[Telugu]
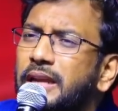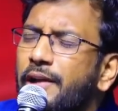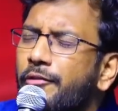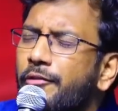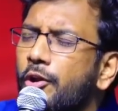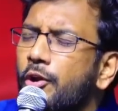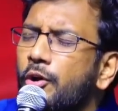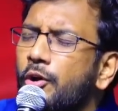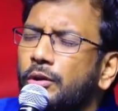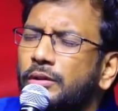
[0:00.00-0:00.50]

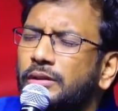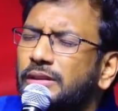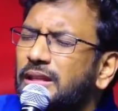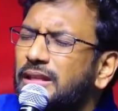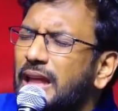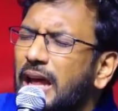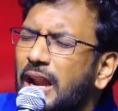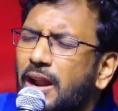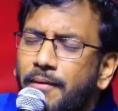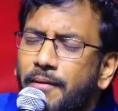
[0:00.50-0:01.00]
ఎవరో
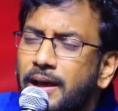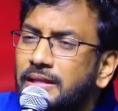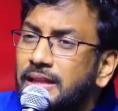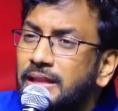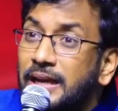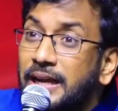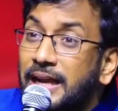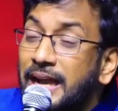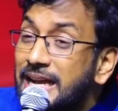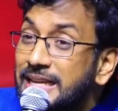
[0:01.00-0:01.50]
తర్వాత
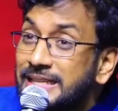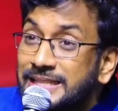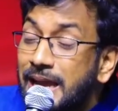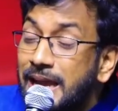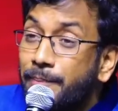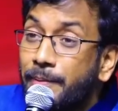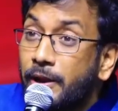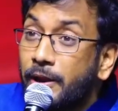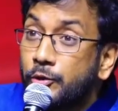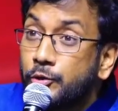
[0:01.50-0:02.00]

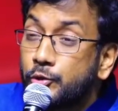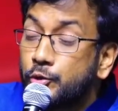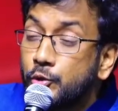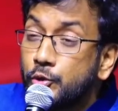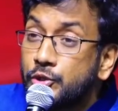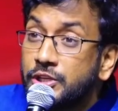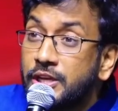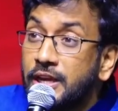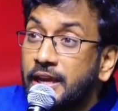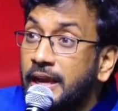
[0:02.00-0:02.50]
కాసేపటికి
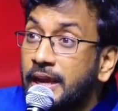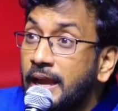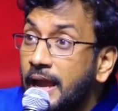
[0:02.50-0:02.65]
చూసి